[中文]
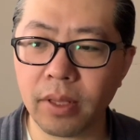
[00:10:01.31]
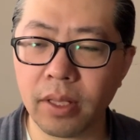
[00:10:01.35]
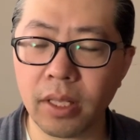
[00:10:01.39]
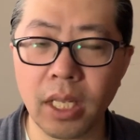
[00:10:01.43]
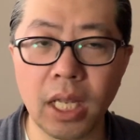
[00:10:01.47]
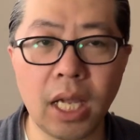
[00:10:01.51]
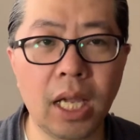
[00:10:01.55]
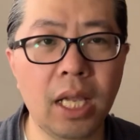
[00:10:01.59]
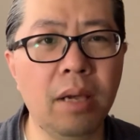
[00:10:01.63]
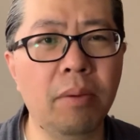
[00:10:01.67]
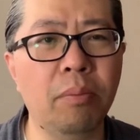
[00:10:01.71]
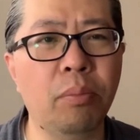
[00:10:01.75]

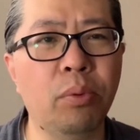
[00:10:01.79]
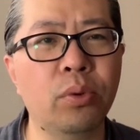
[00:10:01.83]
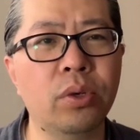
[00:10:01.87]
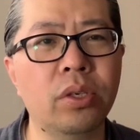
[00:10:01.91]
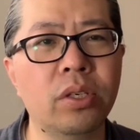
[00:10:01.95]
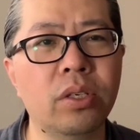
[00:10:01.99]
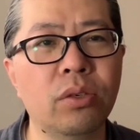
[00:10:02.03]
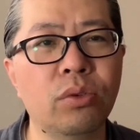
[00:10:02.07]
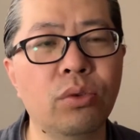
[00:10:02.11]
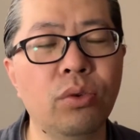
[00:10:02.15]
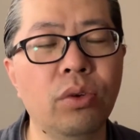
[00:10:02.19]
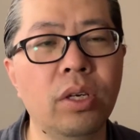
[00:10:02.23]
它也不
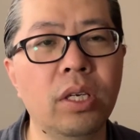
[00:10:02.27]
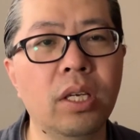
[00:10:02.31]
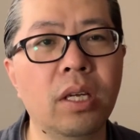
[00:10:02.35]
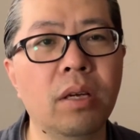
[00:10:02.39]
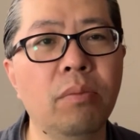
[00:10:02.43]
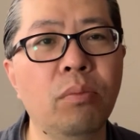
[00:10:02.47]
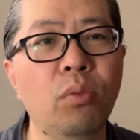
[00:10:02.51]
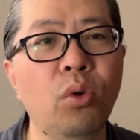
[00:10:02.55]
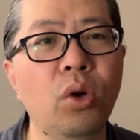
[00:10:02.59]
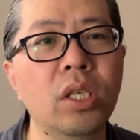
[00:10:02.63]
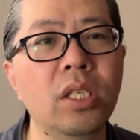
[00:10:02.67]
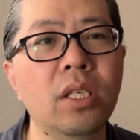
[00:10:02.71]
是说这个
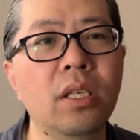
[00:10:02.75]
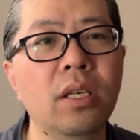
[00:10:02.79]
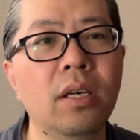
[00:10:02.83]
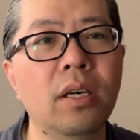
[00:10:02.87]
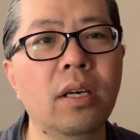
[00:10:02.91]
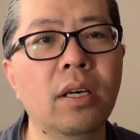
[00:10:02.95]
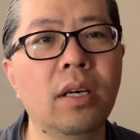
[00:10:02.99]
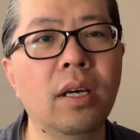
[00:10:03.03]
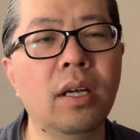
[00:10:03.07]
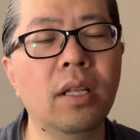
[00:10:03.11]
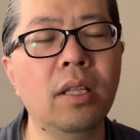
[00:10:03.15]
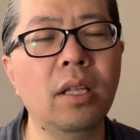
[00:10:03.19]
模型
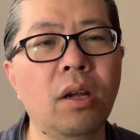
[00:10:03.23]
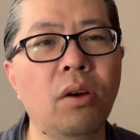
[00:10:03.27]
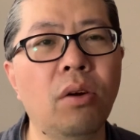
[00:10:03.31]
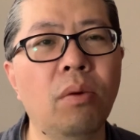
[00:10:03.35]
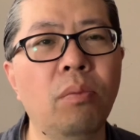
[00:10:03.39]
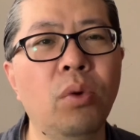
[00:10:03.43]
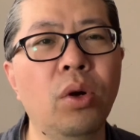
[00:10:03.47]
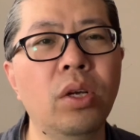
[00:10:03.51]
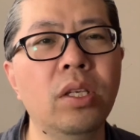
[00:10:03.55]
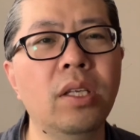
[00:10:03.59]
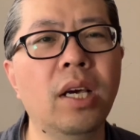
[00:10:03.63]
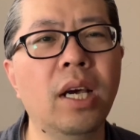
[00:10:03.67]
啊，候
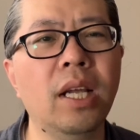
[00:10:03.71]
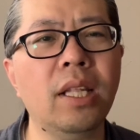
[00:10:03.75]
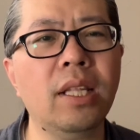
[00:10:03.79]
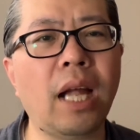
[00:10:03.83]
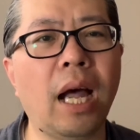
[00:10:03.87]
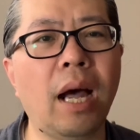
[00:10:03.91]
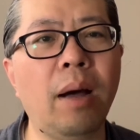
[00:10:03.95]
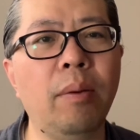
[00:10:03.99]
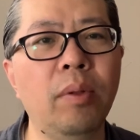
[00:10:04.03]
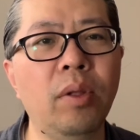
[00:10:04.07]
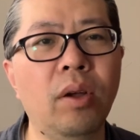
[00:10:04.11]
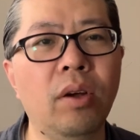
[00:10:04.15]
模型还
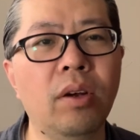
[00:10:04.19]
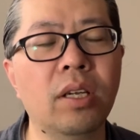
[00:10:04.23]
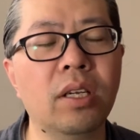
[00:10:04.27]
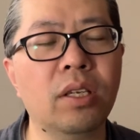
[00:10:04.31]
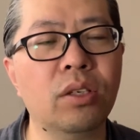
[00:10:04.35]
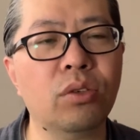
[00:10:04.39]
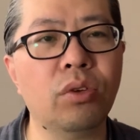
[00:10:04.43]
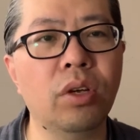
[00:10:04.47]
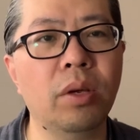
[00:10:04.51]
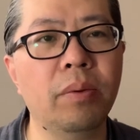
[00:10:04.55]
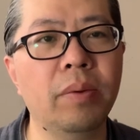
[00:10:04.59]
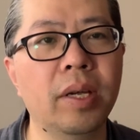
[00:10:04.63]
达不到这个
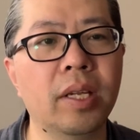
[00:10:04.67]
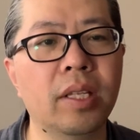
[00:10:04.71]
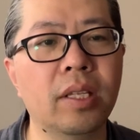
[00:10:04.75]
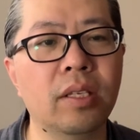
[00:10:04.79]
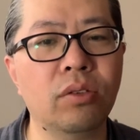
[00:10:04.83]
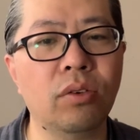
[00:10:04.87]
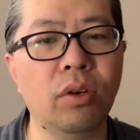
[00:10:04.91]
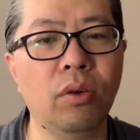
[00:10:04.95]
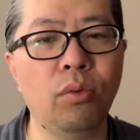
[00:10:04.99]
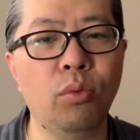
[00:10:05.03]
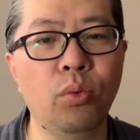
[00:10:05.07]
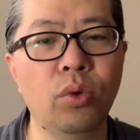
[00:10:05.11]
水平呢，
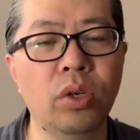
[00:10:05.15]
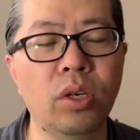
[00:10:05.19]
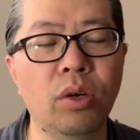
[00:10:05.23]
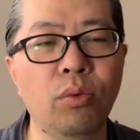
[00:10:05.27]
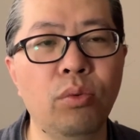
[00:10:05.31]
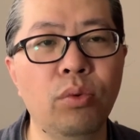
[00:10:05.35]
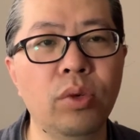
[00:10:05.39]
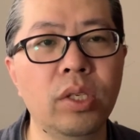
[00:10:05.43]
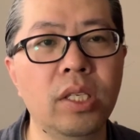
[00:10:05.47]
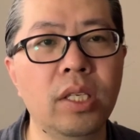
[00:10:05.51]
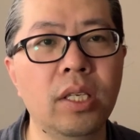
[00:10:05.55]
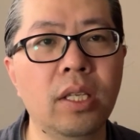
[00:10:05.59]
说无声
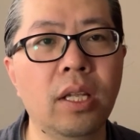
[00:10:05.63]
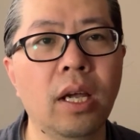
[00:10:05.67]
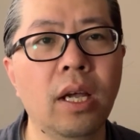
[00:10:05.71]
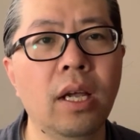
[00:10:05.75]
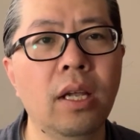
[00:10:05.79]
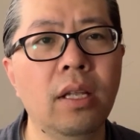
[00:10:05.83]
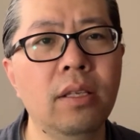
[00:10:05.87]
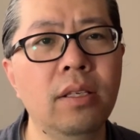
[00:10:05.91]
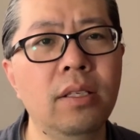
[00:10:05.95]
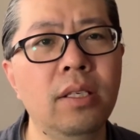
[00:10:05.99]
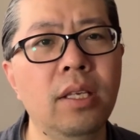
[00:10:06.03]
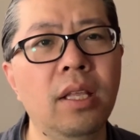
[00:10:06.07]
无息的，
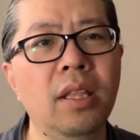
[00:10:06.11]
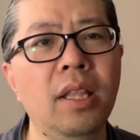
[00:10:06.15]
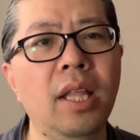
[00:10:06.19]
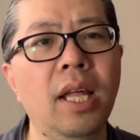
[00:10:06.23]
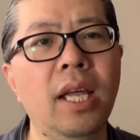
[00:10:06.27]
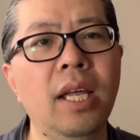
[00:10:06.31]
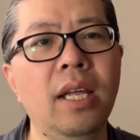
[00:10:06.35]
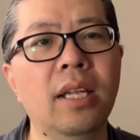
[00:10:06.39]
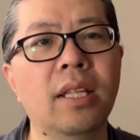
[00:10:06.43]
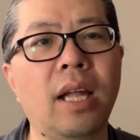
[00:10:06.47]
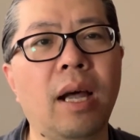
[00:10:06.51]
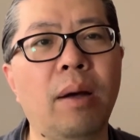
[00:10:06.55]
你现
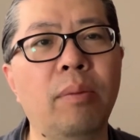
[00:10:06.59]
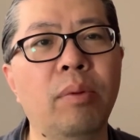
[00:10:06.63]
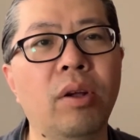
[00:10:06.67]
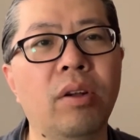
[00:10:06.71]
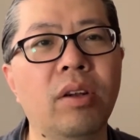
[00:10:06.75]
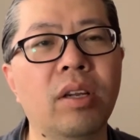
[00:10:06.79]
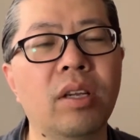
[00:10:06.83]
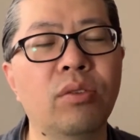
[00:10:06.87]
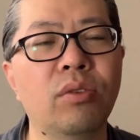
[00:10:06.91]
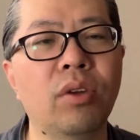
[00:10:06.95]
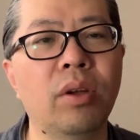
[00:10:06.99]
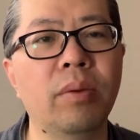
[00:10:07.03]
在也达不到
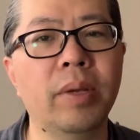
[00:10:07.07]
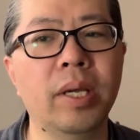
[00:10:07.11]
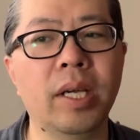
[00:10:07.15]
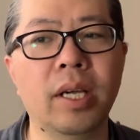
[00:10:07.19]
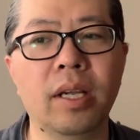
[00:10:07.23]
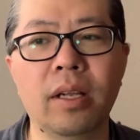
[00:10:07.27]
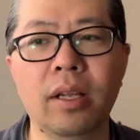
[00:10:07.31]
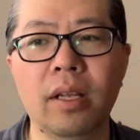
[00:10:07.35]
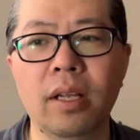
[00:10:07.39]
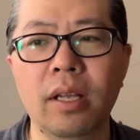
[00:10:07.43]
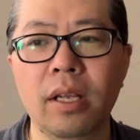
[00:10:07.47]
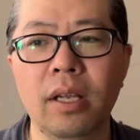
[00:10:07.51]
这个水平
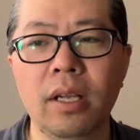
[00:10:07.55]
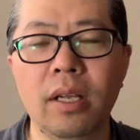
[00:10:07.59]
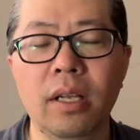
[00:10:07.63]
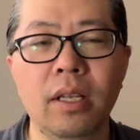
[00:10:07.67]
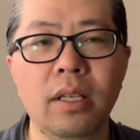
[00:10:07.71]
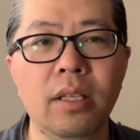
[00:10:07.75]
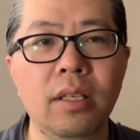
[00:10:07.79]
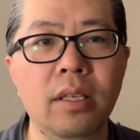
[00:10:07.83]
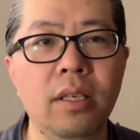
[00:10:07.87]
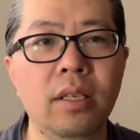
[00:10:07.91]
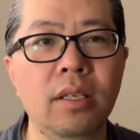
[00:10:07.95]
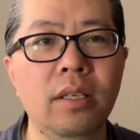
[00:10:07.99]
了，
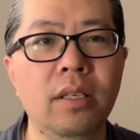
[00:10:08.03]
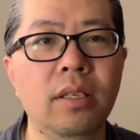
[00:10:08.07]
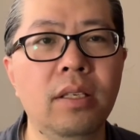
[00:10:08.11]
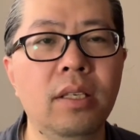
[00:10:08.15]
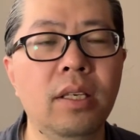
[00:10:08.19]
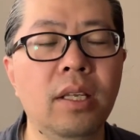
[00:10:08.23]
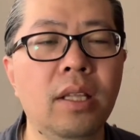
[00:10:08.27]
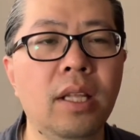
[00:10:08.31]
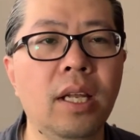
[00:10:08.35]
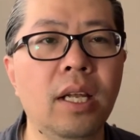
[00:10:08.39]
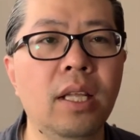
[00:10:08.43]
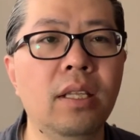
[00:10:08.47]
你你
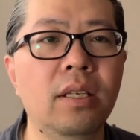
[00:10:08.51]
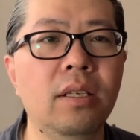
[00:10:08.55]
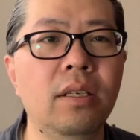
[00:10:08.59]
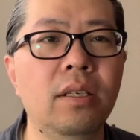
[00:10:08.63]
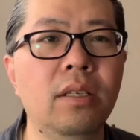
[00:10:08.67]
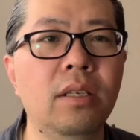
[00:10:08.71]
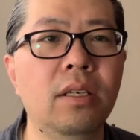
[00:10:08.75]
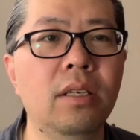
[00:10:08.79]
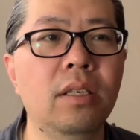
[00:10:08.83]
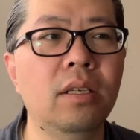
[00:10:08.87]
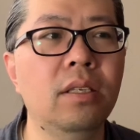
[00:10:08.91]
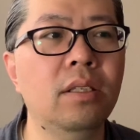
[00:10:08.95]
现在的
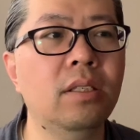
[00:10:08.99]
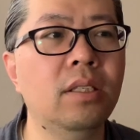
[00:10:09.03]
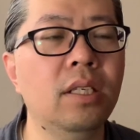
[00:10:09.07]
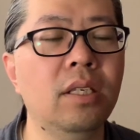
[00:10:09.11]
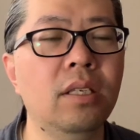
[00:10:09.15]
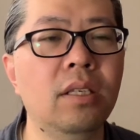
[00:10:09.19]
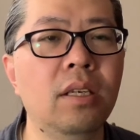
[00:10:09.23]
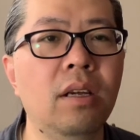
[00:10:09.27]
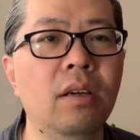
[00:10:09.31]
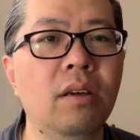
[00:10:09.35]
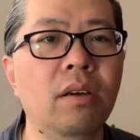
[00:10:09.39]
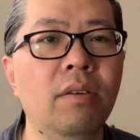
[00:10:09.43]
这
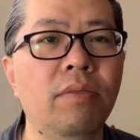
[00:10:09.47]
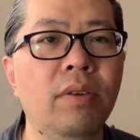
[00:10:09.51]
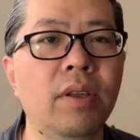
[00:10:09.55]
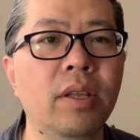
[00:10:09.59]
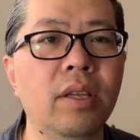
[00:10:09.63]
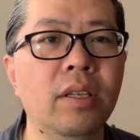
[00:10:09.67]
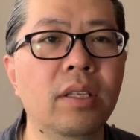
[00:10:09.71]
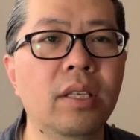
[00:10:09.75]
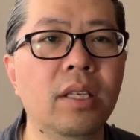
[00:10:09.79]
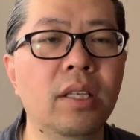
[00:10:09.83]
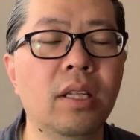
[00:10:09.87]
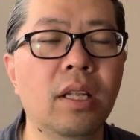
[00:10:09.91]
任何飞
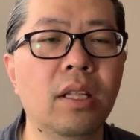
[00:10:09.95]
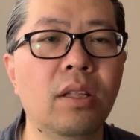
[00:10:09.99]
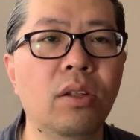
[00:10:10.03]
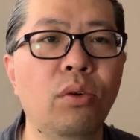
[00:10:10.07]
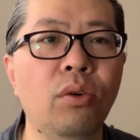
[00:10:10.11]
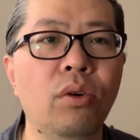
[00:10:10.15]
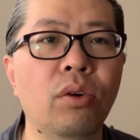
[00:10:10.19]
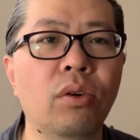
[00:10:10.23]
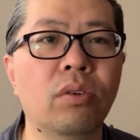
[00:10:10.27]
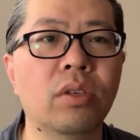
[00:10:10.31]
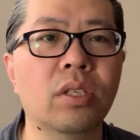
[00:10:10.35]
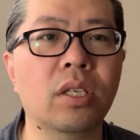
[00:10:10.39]
行器它
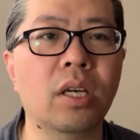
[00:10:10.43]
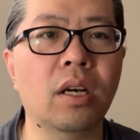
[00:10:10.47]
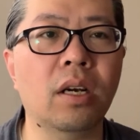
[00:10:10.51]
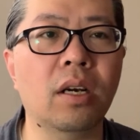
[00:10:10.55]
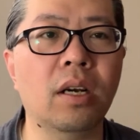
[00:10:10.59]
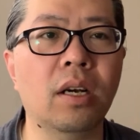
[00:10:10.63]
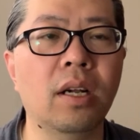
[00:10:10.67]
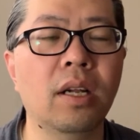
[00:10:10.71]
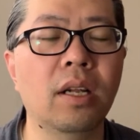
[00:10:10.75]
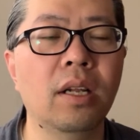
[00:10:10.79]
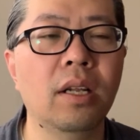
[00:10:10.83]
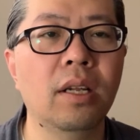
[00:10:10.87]
都有声
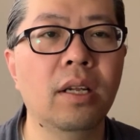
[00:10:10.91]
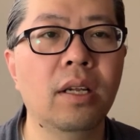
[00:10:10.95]
啊，